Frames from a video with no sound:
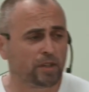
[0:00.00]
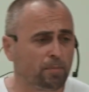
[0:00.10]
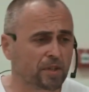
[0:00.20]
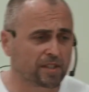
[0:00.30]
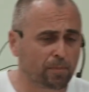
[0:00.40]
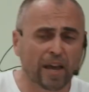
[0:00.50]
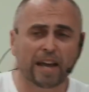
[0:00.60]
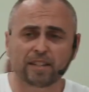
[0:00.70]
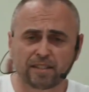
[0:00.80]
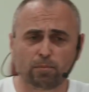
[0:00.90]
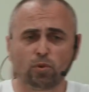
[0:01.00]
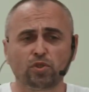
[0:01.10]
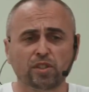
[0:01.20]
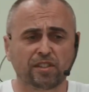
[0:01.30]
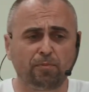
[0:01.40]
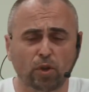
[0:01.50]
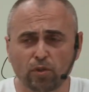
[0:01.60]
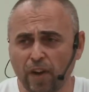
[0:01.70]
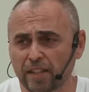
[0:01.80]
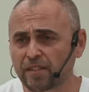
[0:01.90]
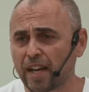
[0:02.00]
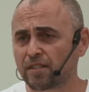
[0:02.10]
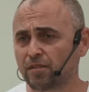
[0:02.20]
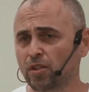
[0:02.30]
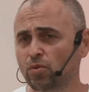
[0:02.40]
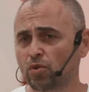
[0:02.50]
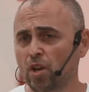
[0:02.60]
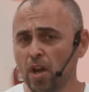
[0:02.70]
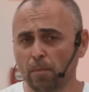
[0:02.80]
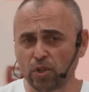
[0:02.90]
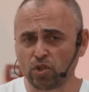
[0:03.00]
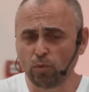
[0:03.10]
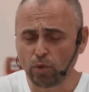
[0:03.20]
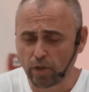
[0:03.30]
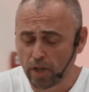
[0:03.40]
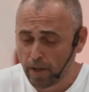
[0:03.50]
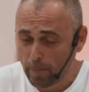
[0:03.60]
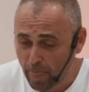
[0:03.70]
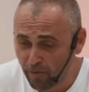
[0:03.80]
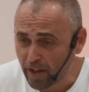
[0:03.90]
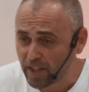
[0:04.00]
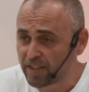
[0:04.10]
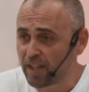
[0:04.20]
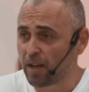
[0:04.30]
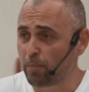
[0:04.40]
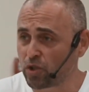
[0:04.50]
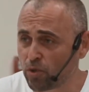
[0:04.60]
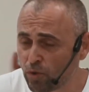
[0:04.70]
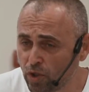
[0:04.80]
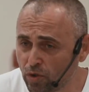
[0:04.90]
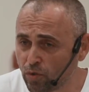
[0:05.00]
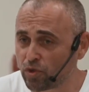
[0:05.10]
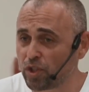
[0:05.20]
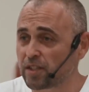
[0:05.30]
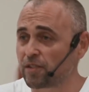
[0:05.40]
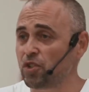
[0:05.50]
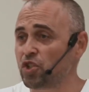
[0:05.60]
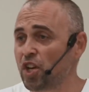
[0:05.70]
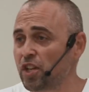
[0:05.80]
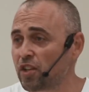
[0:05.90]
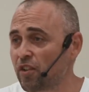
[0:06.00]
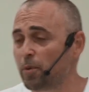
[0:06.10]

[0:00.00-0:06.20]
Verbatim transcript: написано, пьяницы, блудницы вперед вас царствие идут? Почему фарисеи, почему не идут те священники